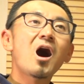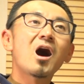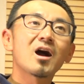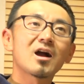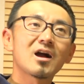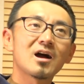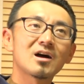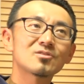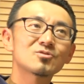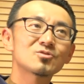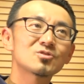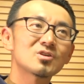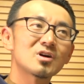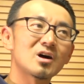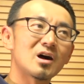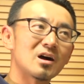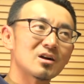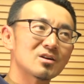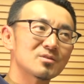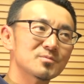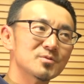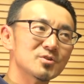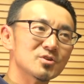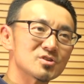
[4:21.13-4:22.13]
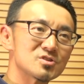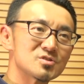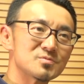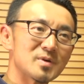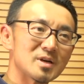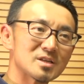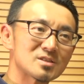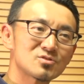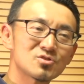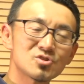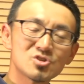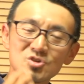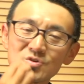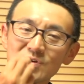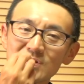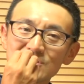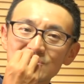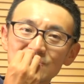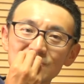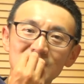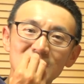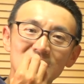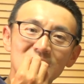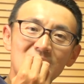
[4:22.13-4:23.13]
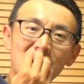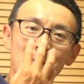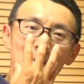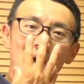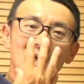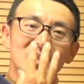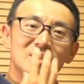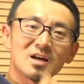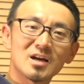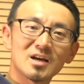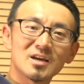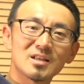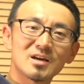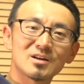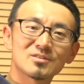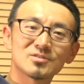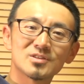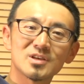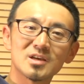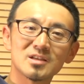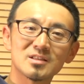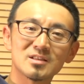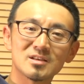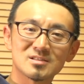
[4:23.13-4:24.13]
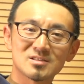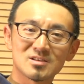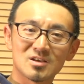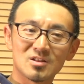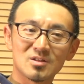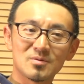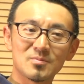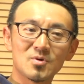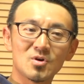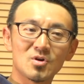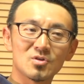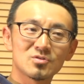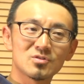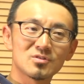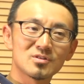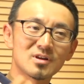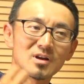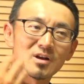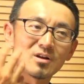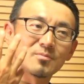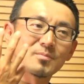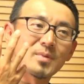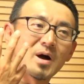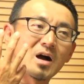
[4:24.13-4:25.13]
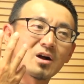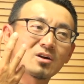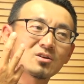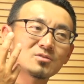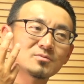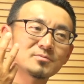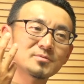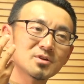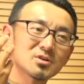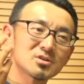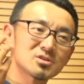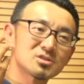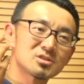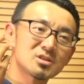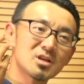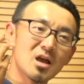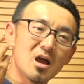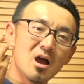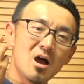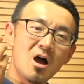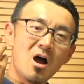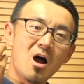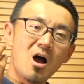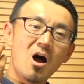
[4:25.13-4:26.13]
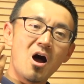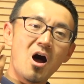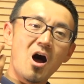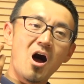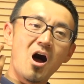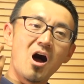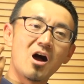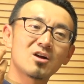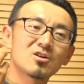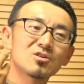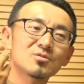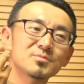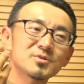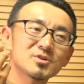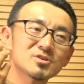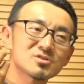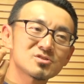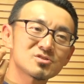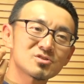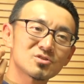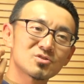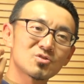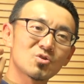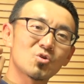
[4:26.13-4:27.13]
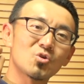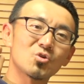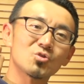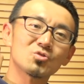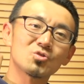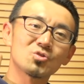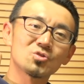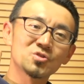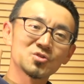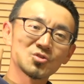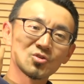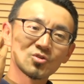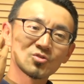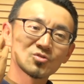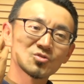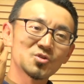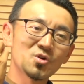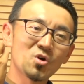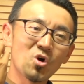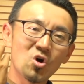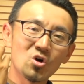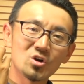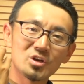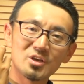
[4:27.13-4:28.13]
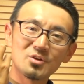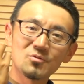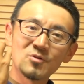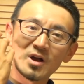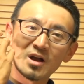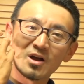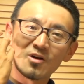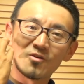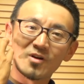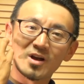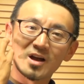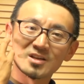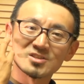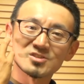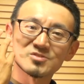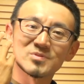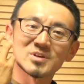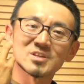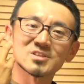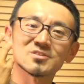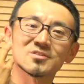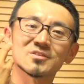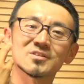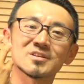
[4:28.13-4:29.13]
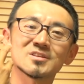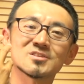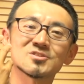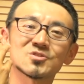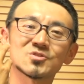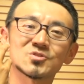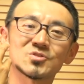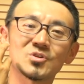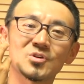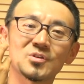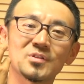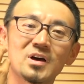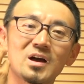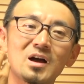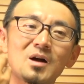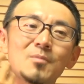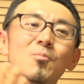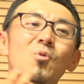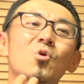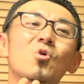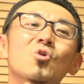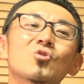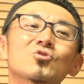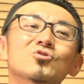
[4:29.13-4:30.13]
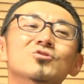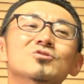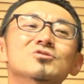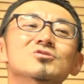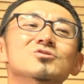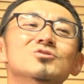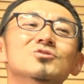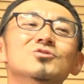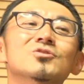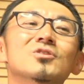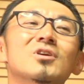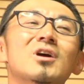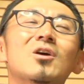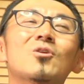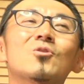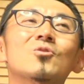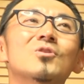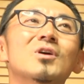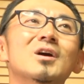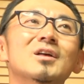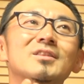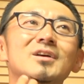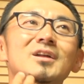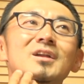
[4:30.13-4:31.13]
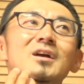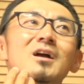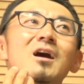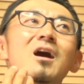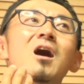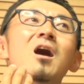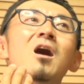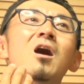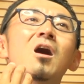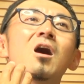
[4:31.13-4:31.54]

軽くあくびをします口はそんなにガバーッと開けなくていいんですけどもとにかくまああくびをしてあくびをするとこう喉の奥の方に違和感を感じますよねちょっとなんかモコッとするというかこの辺りが。